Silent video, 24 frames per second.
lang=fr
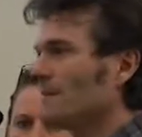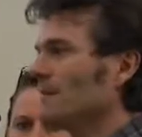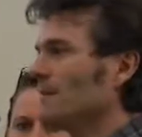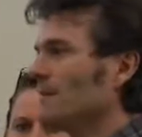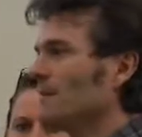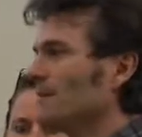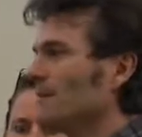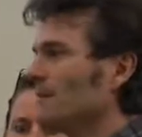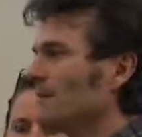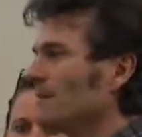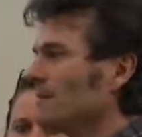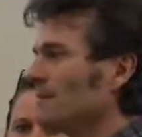
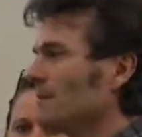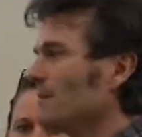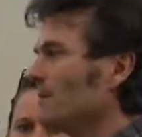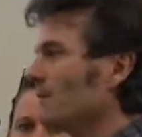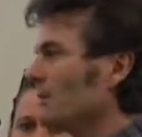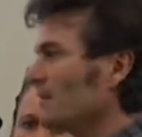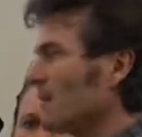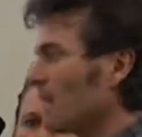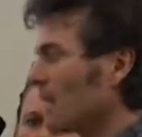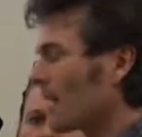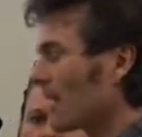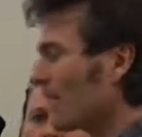
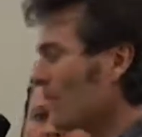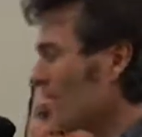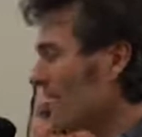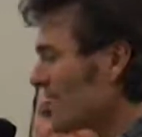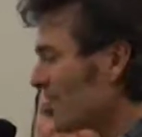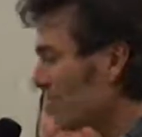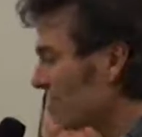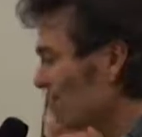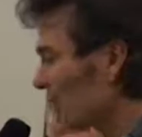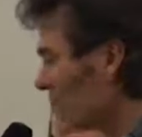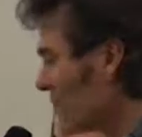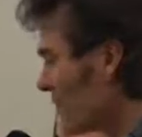le
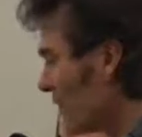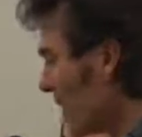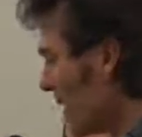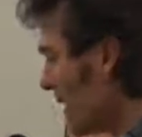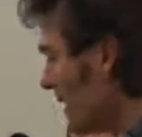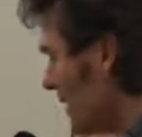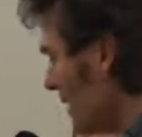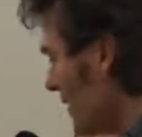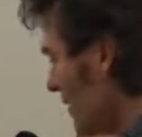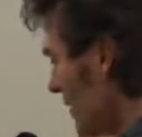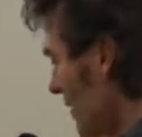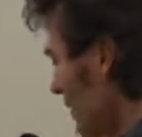réflexe
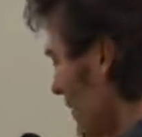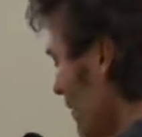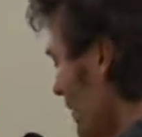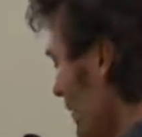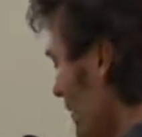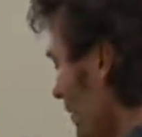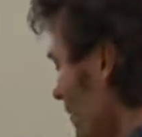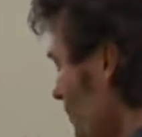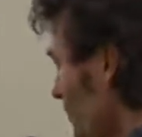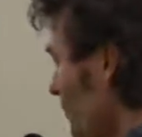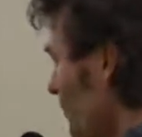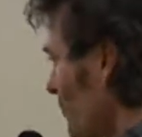souvent,
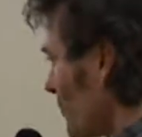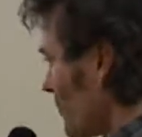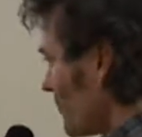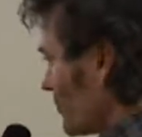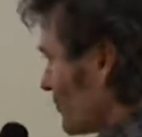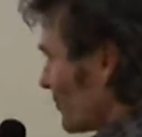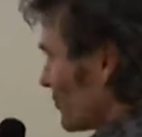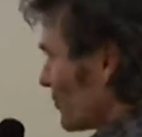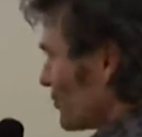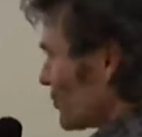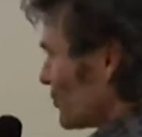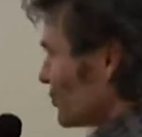euh, en tout cas moi,
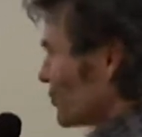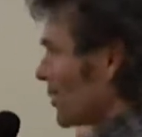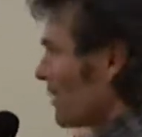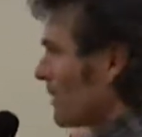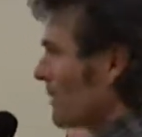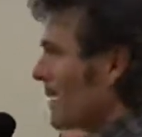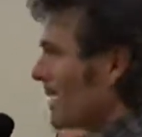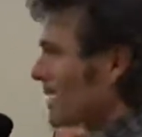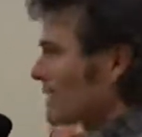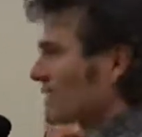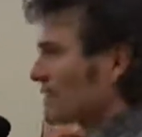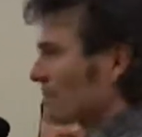ce que je
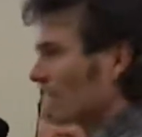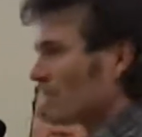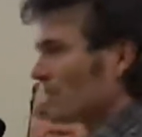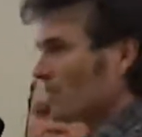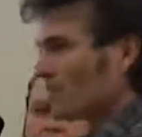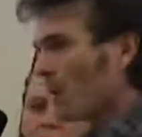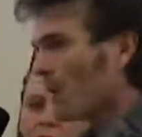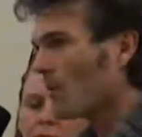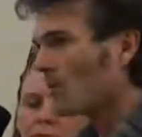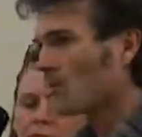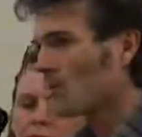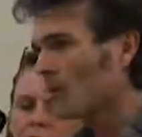remarque, c'est que,
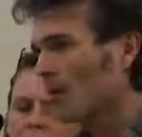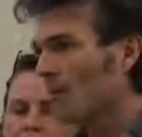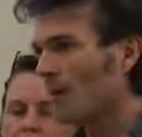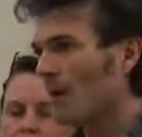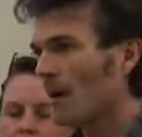bon, il y a un